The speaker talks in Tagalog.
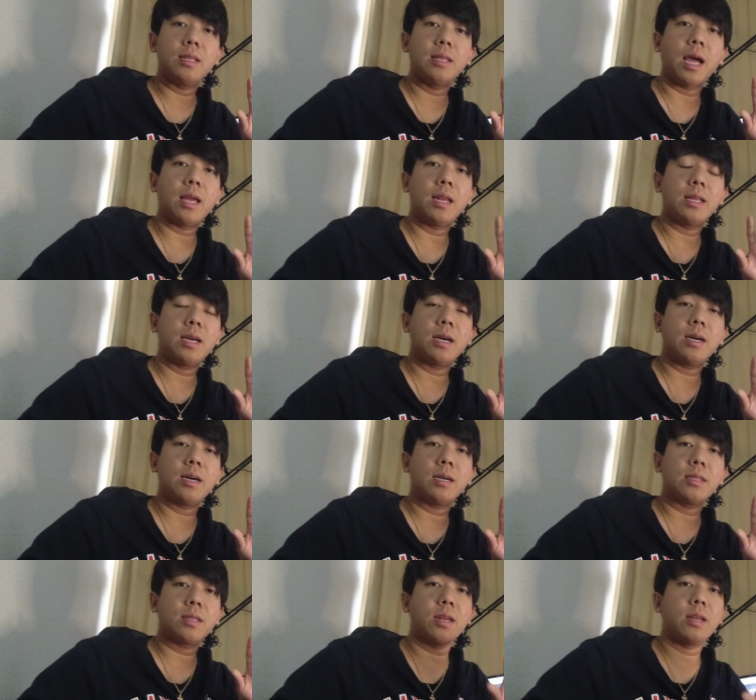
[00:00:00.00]
dahil
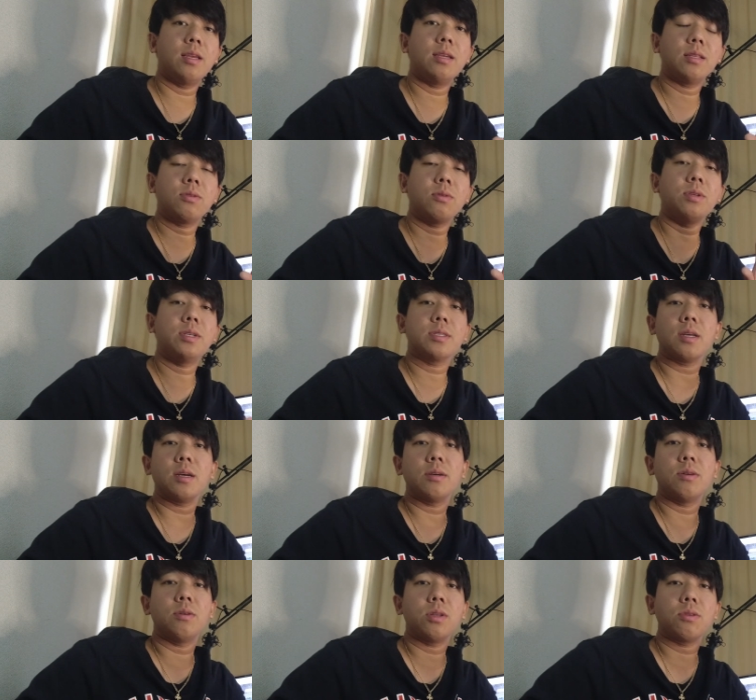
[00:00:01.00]
nga 3 2 years
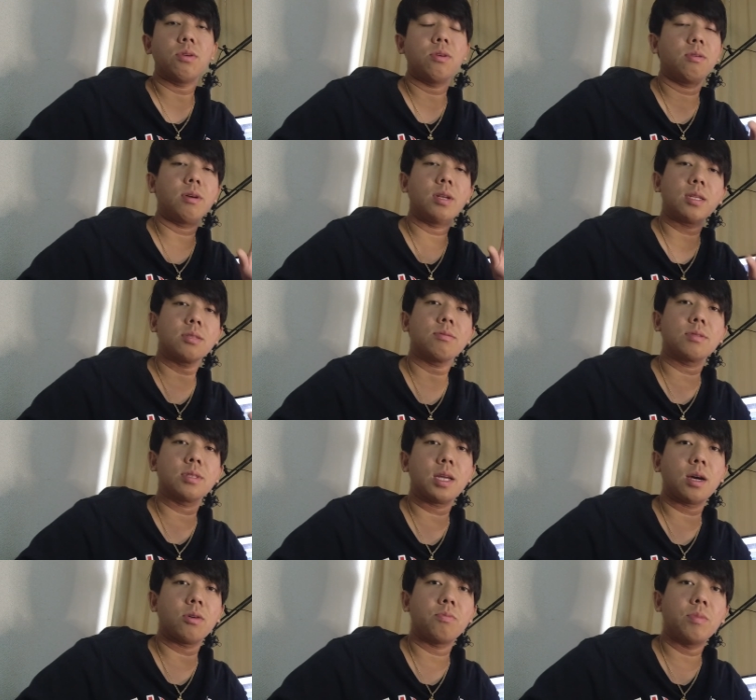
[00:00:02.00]
ago ito yung last kong
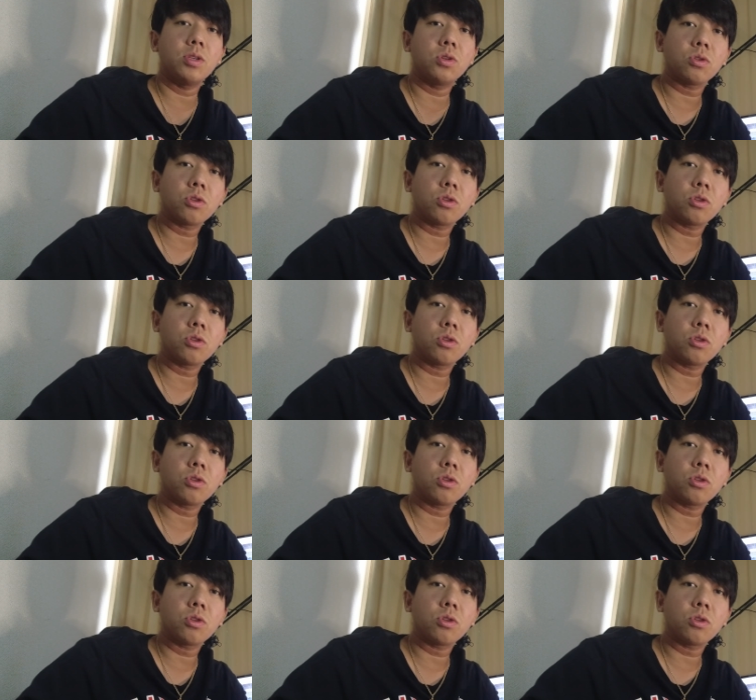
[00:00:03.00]
sahod. Medyo